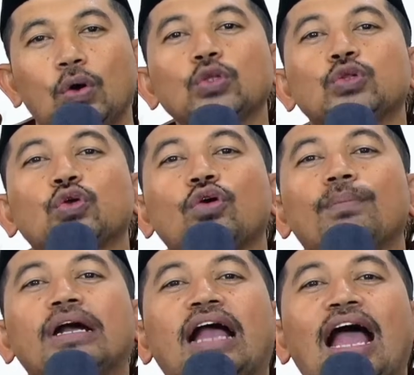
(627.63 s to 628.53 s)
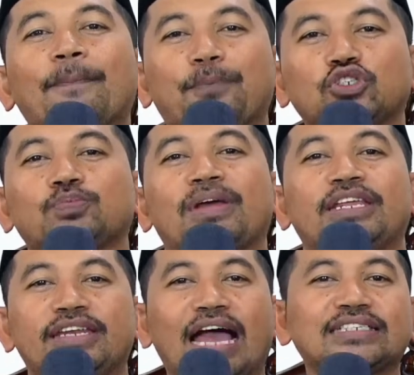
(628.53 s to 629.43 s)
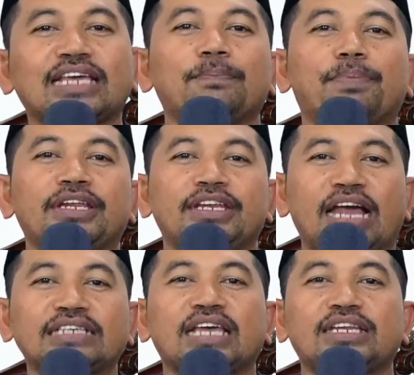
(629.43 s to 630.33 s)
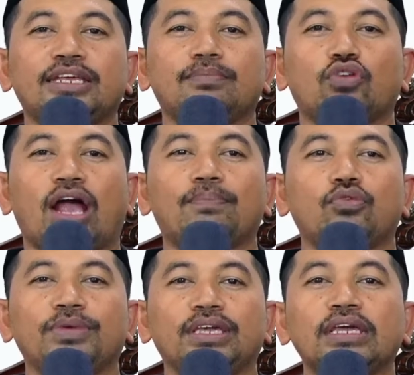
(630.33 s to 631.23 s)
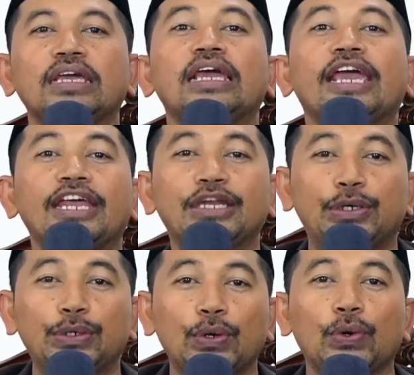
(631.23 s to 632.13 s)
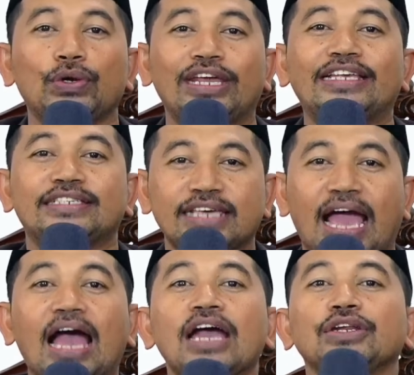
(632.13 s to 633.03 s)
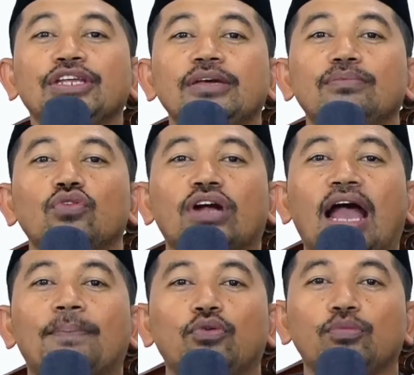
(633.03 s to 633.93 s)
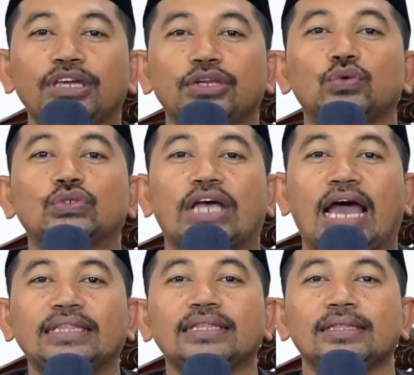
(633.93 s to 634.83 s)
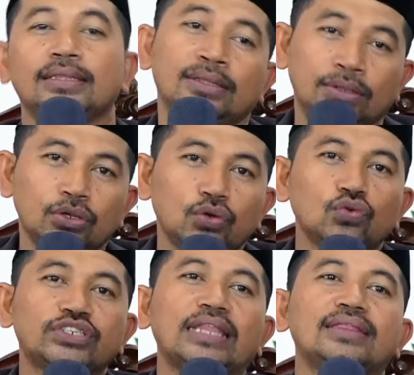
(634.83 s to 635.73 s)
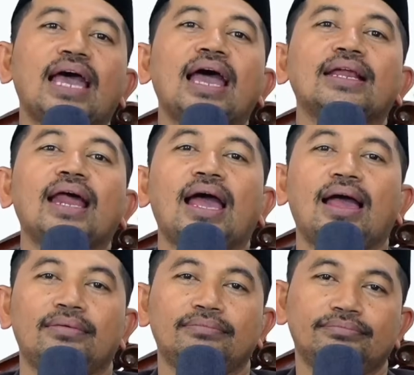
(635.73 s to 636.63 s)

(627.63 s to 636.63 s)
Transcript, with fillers: untuk menghapus penindasan-penindasan di muka bumi Indonesia di muka bumi Nusan Nusantara.